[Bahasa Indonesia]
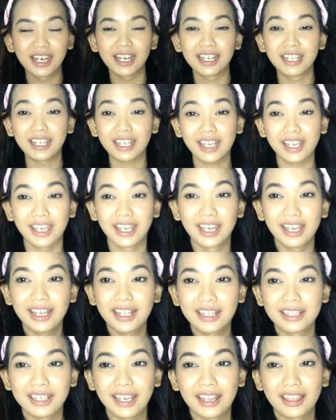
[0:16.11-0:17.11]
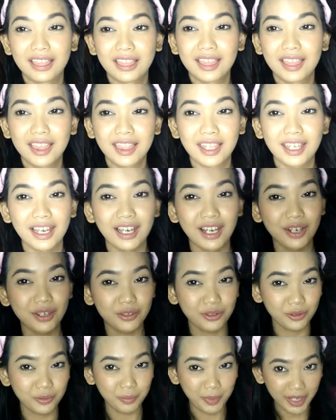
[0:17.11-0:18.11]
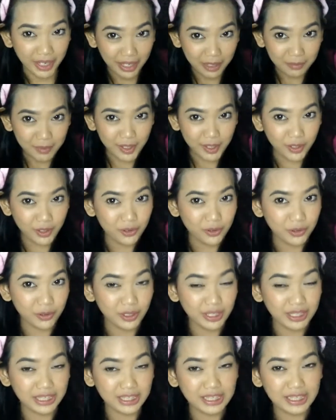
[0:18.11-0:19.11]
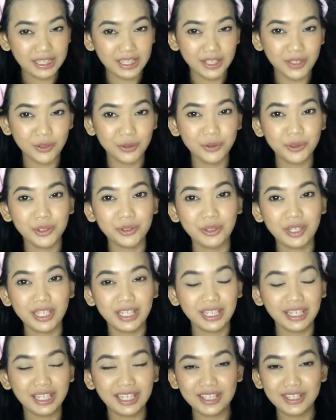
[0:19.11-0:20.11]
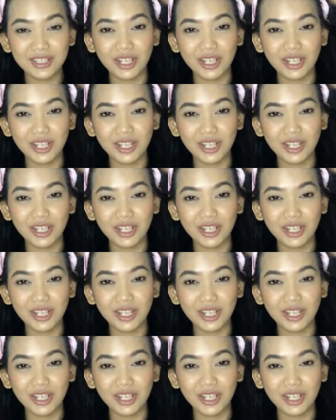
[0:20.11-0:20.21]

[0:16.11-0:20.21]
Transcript: enek ya lihat aku pakai bando kelinci sounyu ini.